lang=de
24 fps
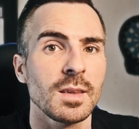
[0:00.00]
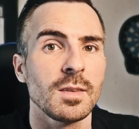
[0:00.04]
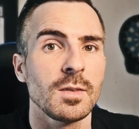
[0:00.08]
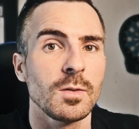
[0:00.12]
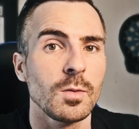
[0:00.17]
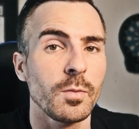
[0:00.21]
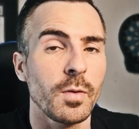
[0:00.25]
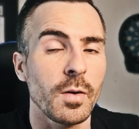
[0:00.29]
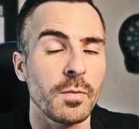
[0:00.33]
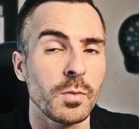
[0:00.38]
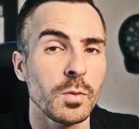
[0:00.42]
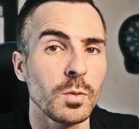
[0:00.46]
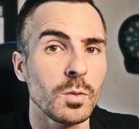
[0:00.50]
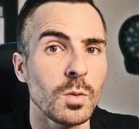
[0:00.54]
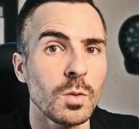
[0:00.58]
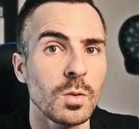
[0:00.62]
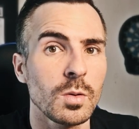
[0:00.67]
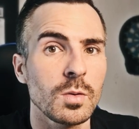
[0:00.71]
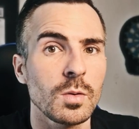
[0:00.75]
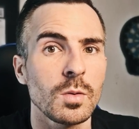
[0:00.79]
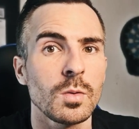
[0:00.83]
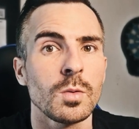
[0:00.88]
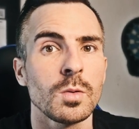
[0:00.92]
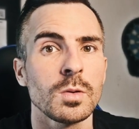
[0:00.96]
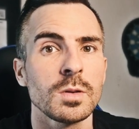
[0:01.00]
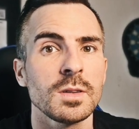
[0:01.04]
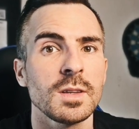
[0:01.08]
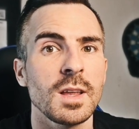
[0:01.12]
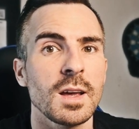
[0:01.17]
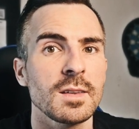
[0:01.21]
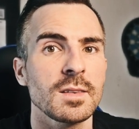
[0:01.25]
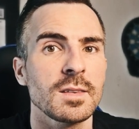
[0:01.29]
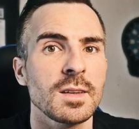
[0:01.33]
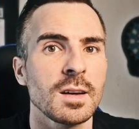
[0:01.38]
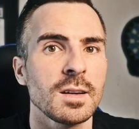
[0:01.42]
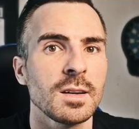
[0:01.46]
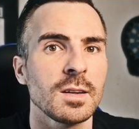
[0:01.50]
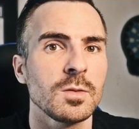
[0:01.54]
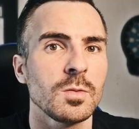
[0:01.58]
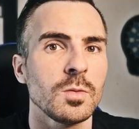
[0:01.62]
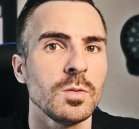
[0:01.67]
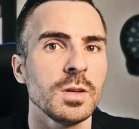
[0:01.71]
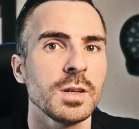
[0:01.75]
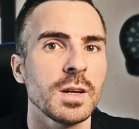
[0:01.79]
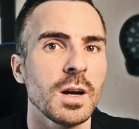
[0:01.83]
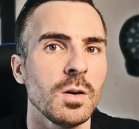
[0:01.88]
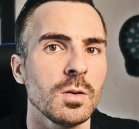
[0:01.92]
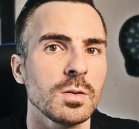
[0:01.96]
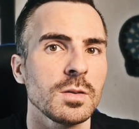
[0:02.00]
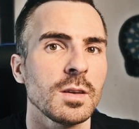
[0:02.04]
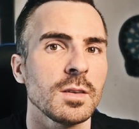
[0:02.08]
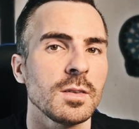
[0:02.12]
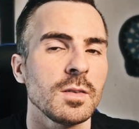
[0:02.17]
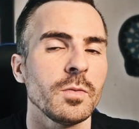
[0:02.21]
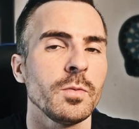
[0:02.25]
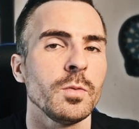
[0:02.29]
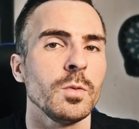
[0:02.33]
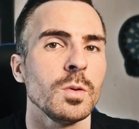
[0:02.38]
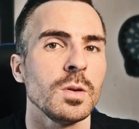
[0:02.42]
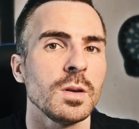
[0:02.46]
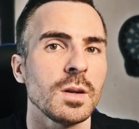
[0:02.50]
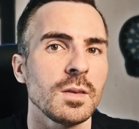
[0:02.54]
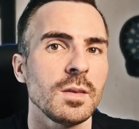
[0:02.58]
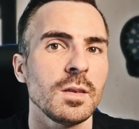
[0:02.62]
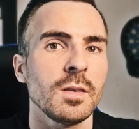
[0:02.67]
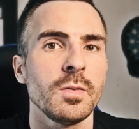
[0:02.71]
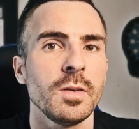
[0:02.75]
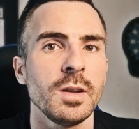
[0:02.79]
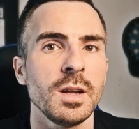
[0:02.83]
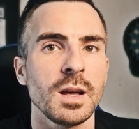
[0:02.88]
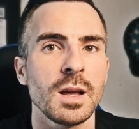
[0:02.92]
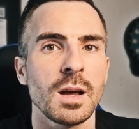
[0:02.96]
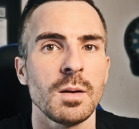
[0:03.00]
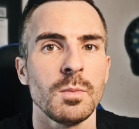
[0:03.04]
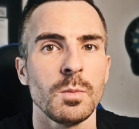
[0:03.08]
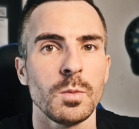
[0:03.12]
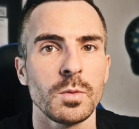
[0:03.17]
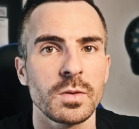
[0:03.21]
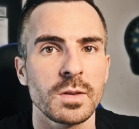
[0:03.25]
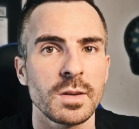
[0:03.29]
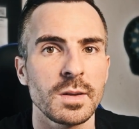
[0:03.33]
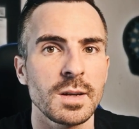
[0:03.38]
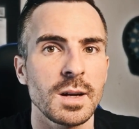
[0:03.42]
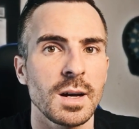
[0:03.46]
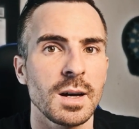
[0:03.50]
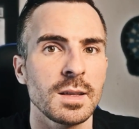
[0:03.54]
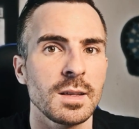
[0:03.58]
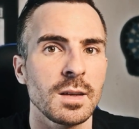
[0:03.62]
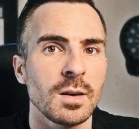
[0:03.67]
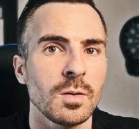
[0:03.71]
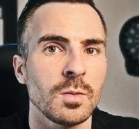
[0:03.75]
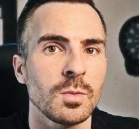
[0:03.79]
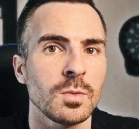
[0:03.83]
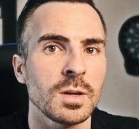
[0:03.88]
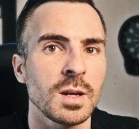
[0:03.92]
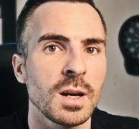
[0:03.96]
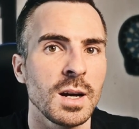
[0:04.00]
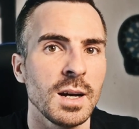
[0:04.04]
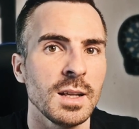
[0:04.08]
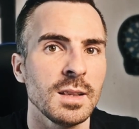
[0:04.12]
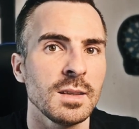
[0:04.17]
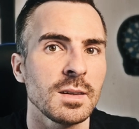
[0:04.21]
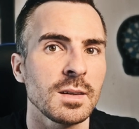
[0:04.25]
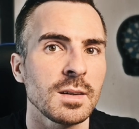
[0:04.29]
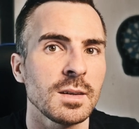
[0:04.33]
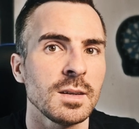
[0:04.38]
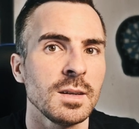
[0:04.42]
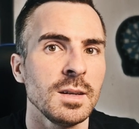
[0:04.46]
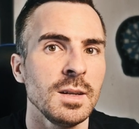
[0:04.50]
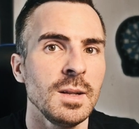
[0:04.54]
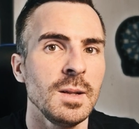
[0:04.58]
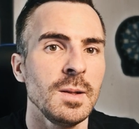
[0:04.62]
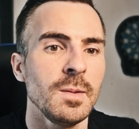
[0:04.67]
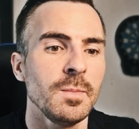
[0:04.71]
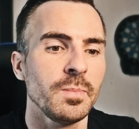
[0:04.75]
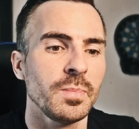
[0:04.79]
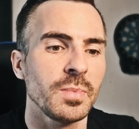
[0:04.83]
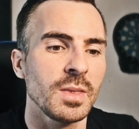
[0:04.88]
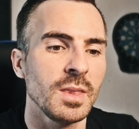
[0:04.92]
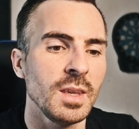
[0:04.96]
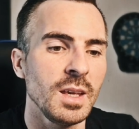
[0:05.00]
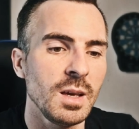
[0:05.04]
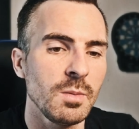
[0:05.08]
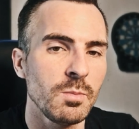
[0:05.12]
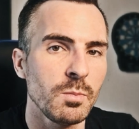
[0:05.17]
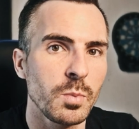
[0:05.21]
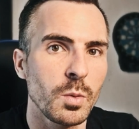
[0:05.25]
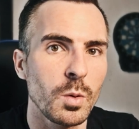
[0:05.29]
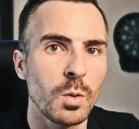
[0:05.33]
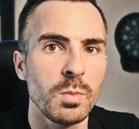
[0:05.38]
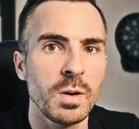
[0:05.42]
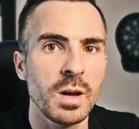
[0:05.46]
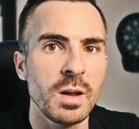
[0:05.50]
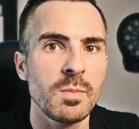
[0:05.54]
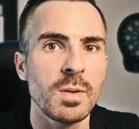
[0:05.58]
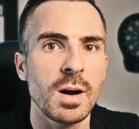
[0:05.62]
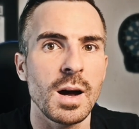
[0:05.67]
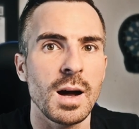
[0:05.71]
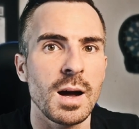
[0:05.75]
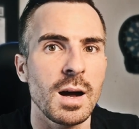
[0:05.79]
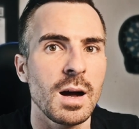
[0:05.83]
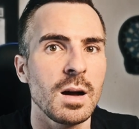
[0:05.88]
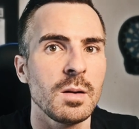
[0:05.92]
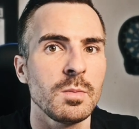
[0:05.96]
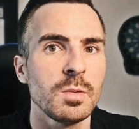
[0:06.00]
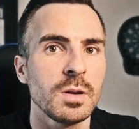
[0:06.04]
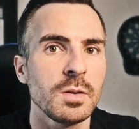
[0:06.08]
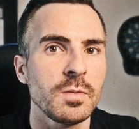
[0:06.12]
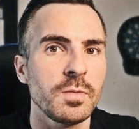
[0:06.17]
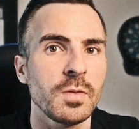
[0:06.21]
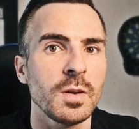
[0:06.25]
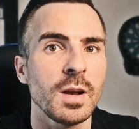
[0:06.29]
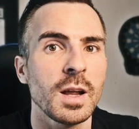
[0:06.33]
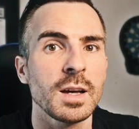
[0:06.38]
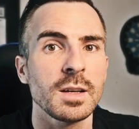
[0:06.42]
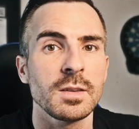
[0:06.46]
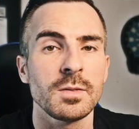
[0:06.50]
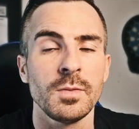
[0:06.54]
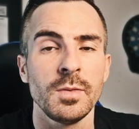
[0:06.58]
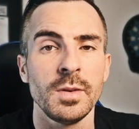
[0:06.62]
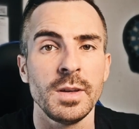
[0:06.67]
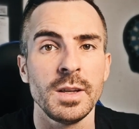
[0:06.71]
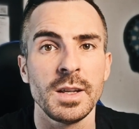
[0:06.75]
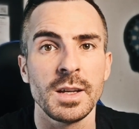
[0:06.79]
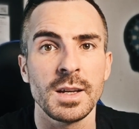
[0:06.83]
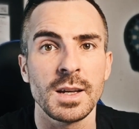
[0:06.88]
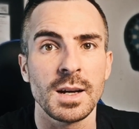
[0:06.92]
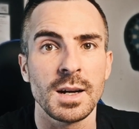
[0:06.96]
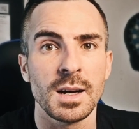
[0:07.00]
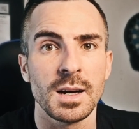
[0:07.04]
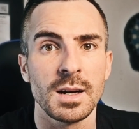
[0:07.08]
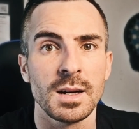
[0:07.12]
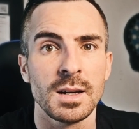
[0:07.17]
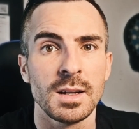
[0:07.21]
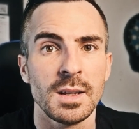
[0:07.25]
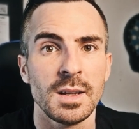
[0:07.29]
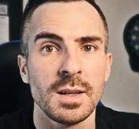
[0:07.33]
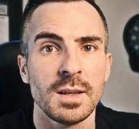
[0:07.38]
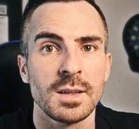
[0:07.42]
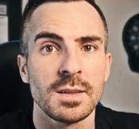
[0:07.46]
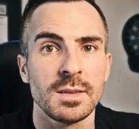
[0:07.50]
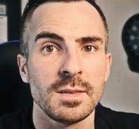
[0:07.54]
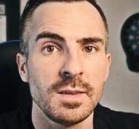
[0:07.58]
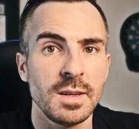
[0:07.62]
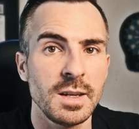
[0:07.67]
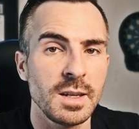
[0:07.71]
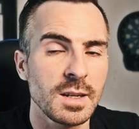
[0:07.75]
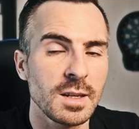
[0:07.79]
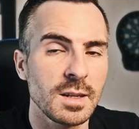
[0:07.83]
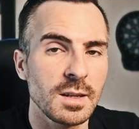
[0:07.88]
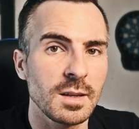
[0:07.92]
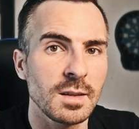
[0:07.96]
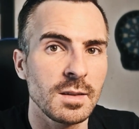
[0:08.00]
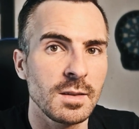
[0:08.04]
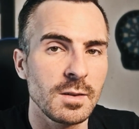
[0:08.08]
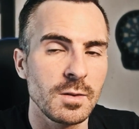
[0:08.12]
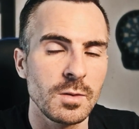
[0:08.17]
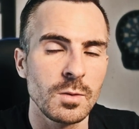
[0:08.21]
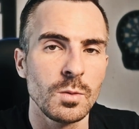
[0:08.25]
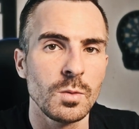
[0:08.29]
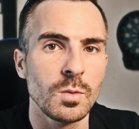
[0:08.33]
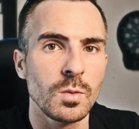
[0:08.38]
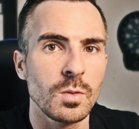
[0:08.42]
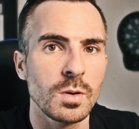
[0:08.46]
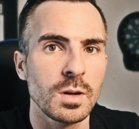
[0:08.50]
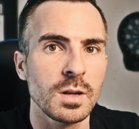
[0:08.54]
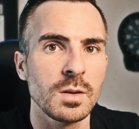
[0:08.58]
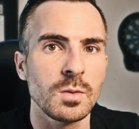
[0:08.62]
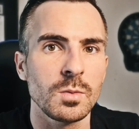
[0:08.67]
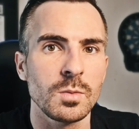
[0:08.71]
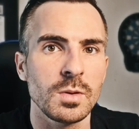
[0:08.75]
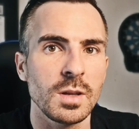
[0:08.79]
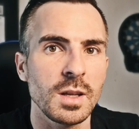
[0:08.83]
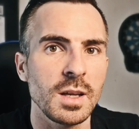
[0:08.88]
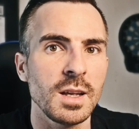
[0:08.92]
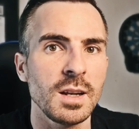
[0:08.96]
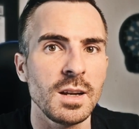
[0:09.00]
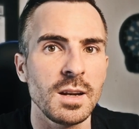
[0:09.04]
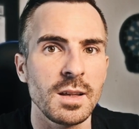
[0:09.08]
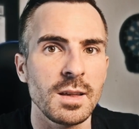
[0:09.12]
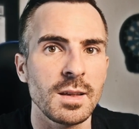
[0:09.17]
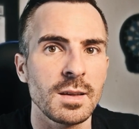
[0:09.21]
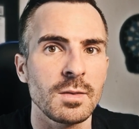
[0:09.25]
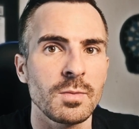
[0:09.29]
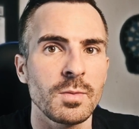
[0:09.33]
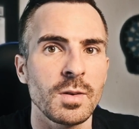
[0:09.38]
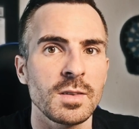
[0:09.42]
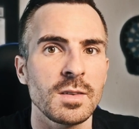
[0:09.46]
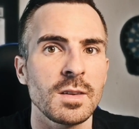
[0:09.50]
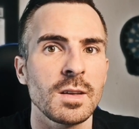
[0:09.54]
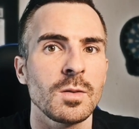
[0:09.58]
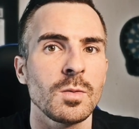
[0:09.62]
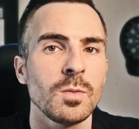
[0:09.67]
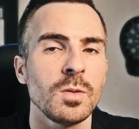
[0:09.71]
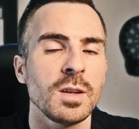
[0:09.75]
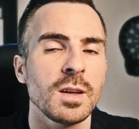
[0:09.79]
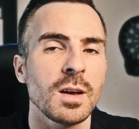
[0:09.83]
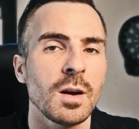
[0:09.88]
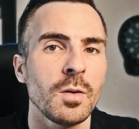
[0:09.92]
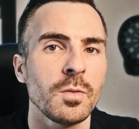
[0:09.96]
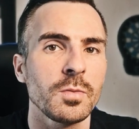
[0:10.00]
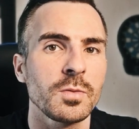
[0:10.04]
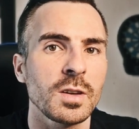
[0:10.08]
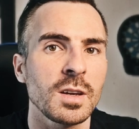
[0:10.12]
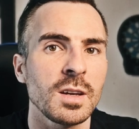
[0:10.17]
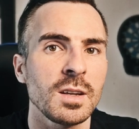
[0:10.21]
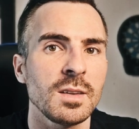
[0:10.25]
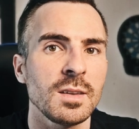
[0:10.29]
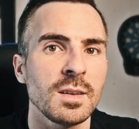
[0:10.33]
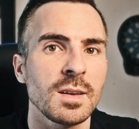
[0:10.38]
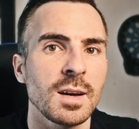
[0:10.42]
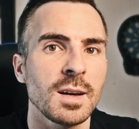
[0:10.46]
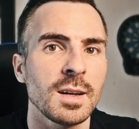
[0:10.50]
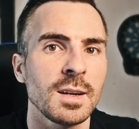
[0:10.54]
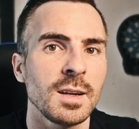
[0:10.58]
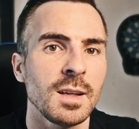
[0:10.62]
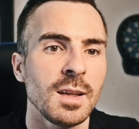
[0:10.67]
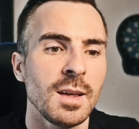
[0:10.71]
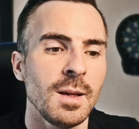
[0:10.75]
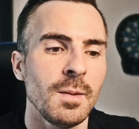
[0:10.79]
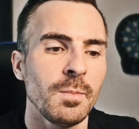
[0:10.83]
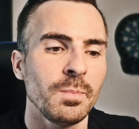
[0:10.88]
zur Verfügung und das kann natürlich auch dazu führen, dass ich weniger Muskelkater oder andere Nebenprobleme habe, vielleicht weniger Sehnenentzündungen und ähnliches, was natürlich auftreten kann.